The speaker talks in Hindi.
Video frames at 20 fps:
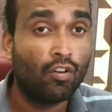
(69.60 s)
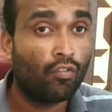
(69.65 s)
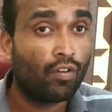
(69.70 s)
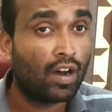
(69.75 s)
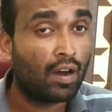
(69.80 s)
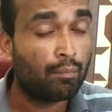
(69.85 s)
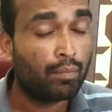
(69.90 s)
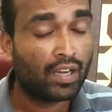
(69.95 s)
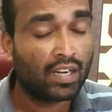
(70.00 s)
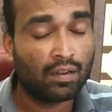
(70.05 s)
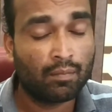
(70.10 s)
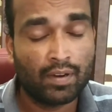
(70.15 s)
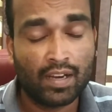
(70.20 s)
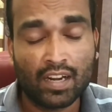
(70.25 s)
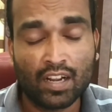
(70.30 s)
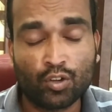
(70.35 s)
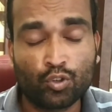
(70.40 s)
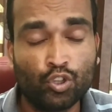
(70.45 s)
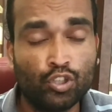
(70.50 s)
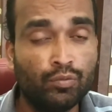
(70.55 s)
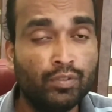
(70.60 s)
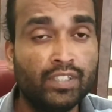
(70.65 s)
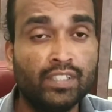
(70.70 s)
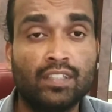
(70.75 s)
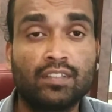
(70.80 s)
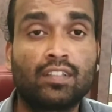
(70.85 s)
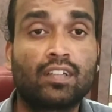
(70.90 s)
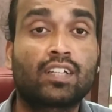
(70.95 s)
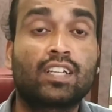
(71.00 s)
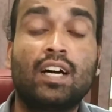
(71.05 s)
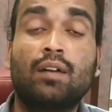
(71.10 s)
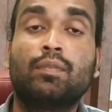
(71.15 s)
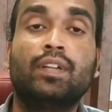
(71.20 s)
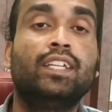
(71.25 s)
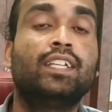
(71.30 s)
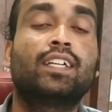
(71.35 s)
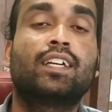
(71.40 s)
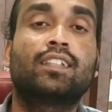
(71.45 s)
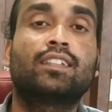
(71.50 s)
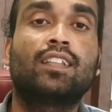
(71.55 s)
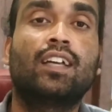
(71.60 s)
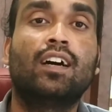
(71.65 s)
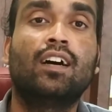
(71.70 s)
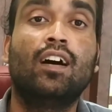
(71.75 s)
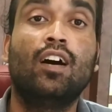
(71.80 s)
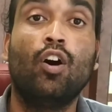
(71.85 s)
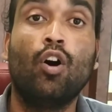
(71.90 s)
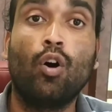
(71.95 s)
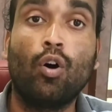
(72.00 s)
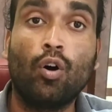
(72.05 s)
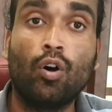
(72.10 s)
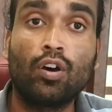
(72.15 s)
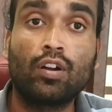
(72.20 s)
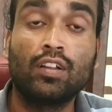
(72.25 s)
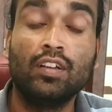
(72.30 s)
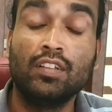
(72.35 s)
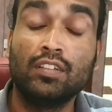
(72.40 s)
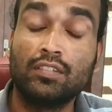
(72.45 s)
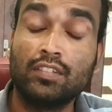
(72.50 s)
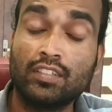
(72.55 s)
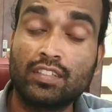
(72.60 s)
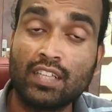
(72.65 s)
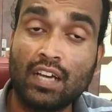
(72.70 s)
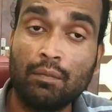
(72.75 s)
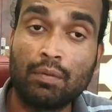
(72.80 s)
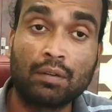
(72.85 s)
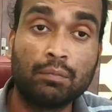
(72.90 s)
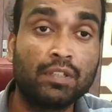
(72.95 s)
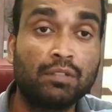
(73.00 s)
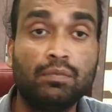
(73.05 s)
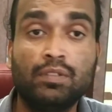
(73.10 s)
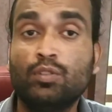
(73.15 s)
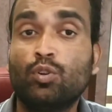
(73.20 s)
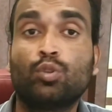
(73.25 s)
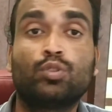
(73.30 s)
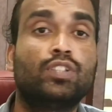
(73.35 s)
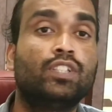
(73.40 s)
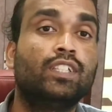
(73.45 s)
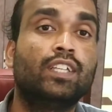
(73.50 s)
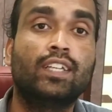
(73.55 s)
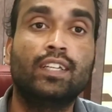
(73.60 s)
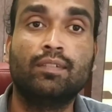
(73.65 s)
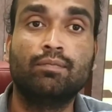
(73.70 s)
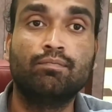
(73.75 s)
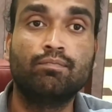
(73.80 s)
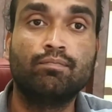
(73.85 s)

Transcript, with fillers: वहाँ पर हमारा कोई भी यंत्र काम नहीं करता और दिशा भ्रमित भी होती है